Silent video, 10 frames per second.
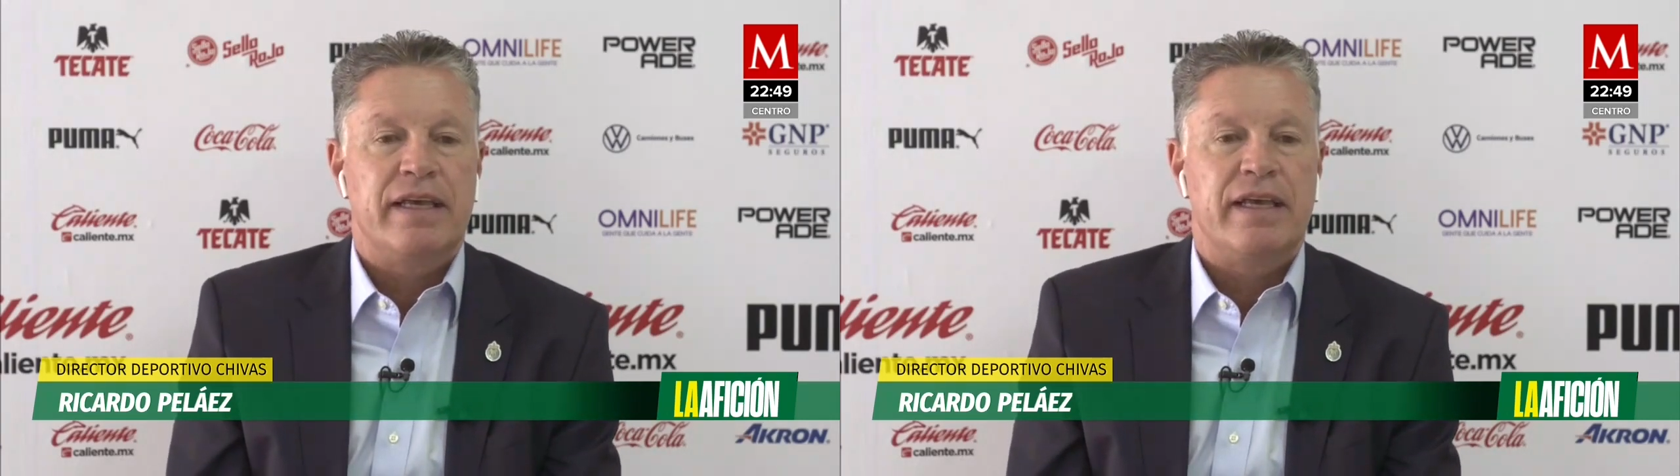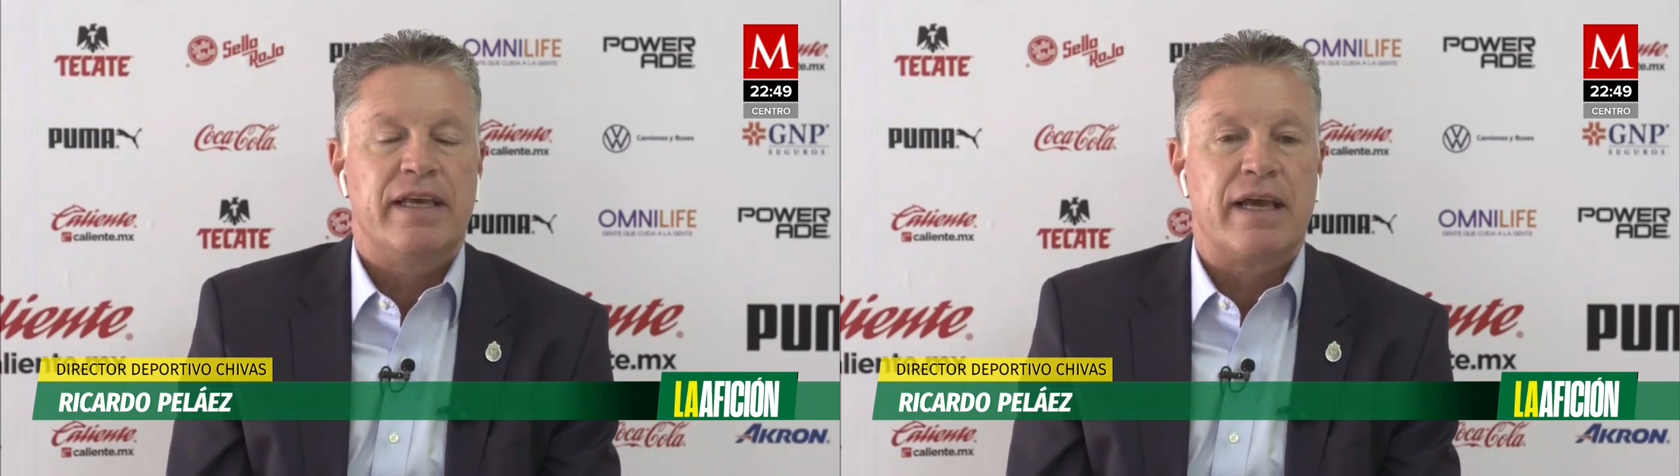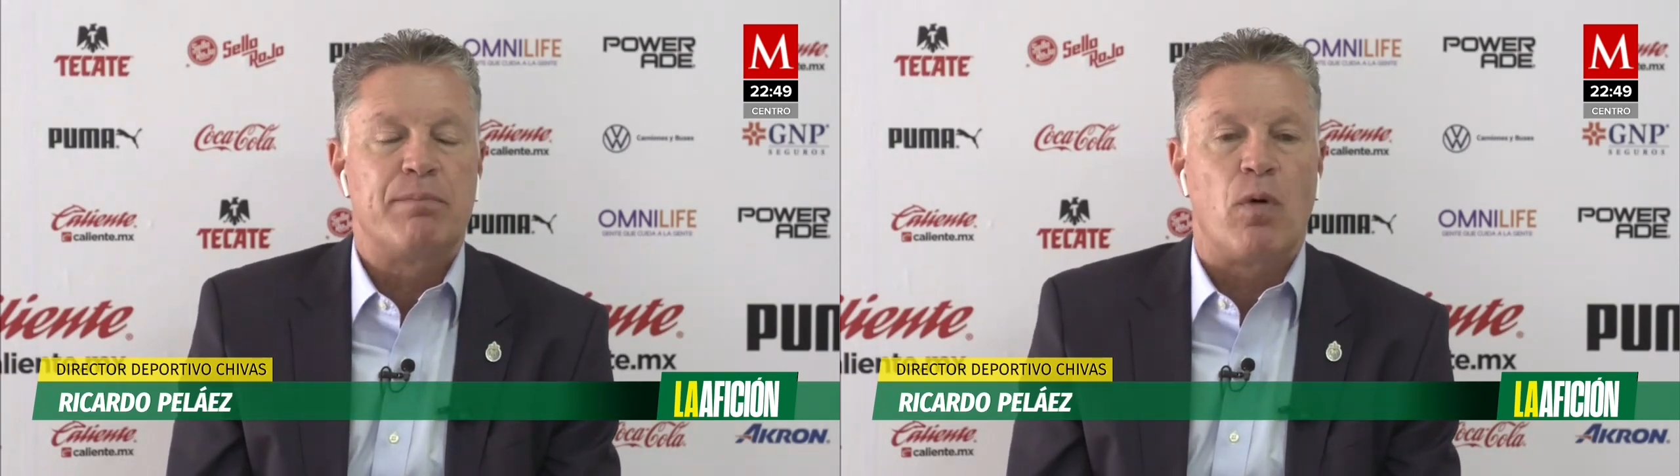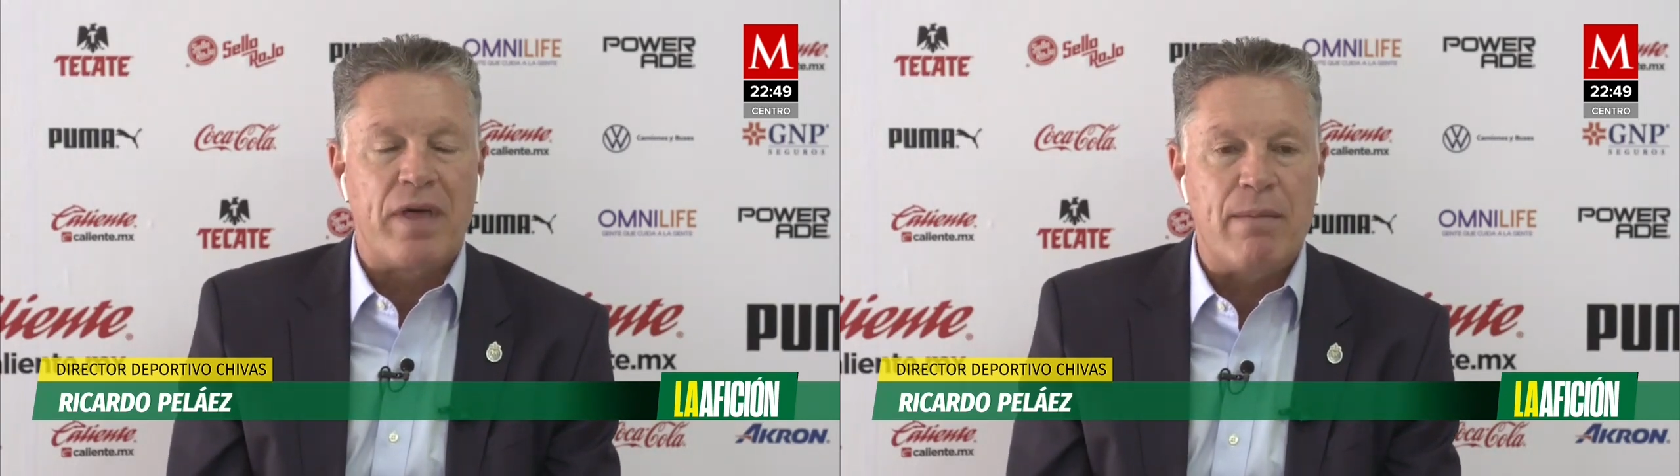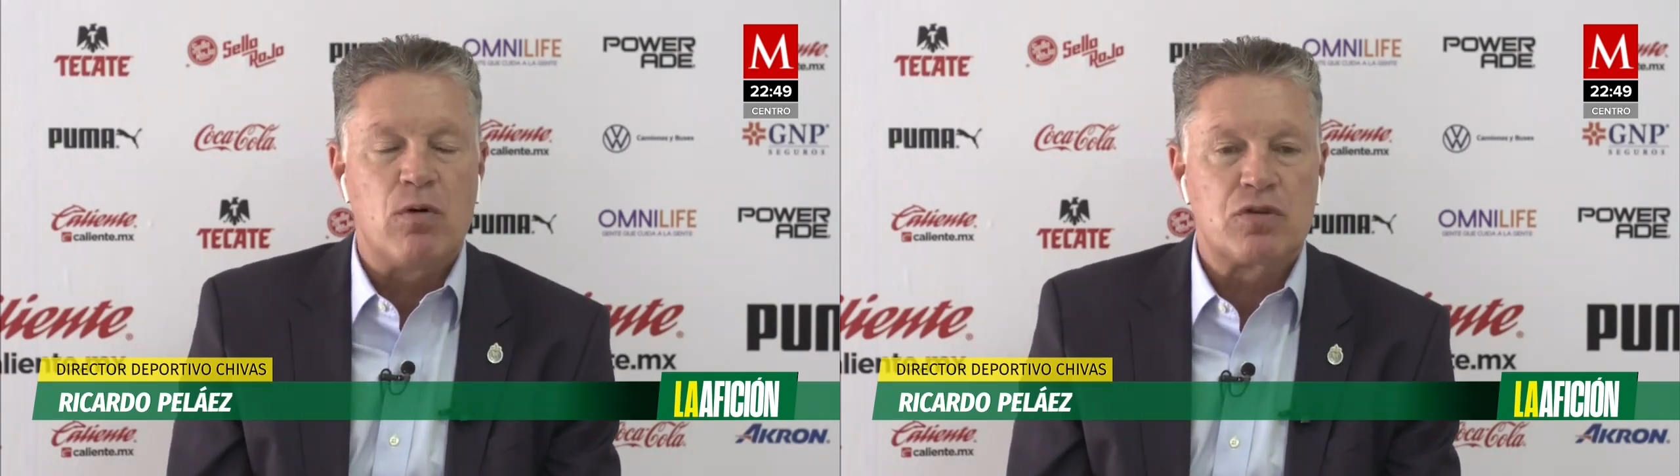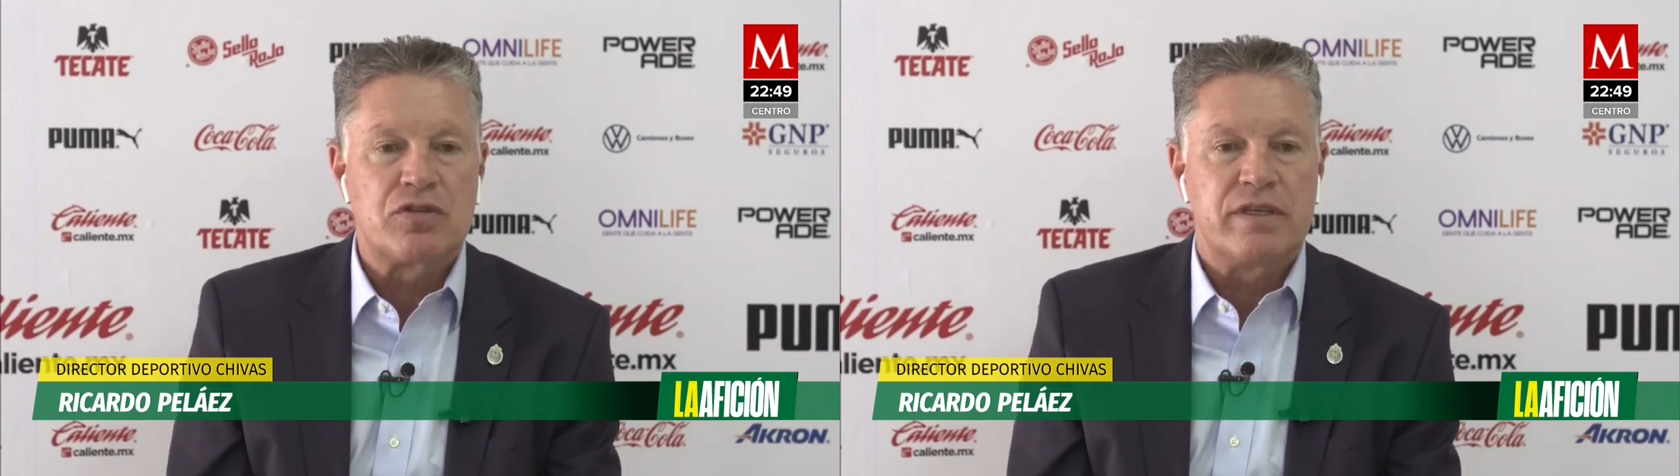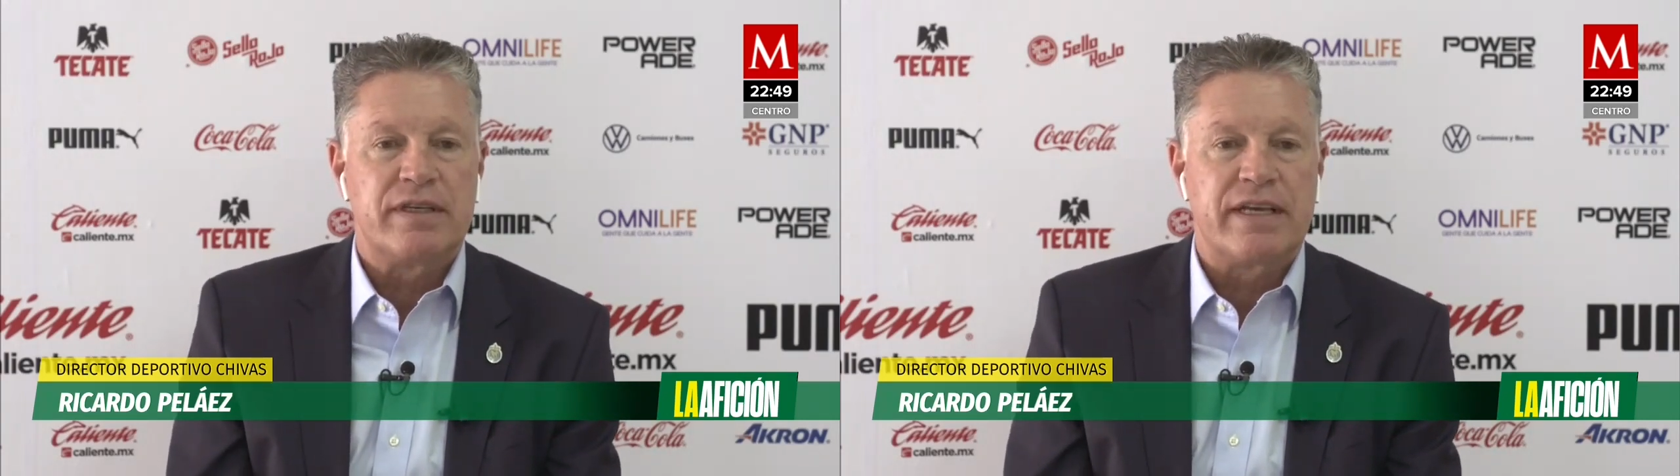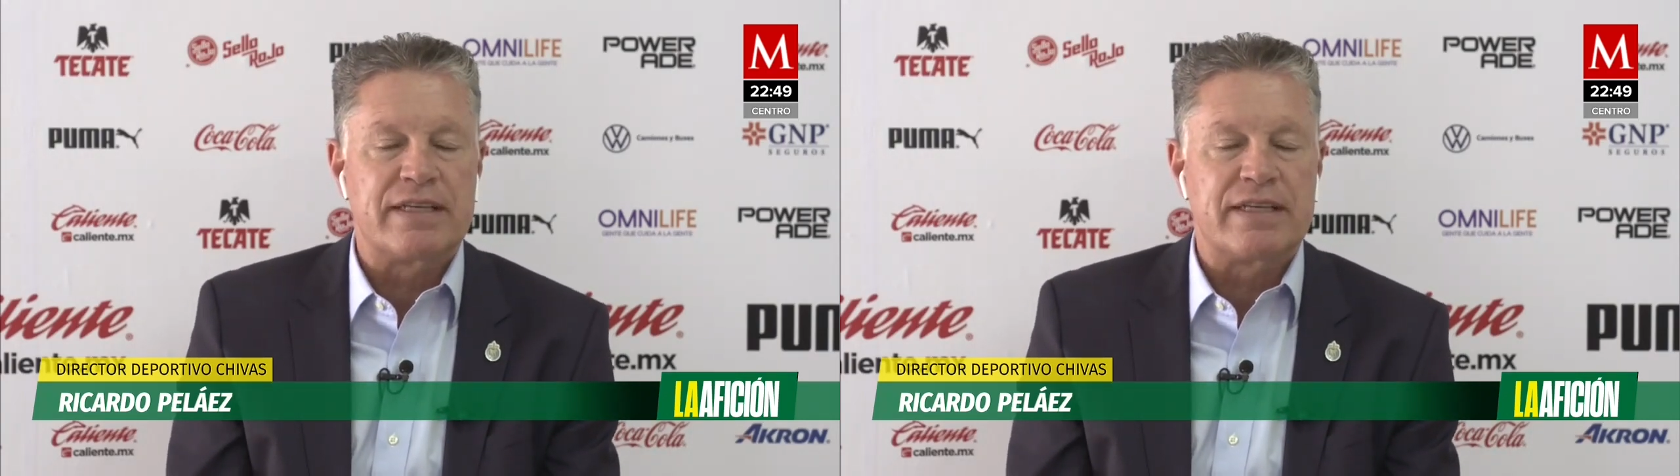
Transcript: y, que podamos, eh,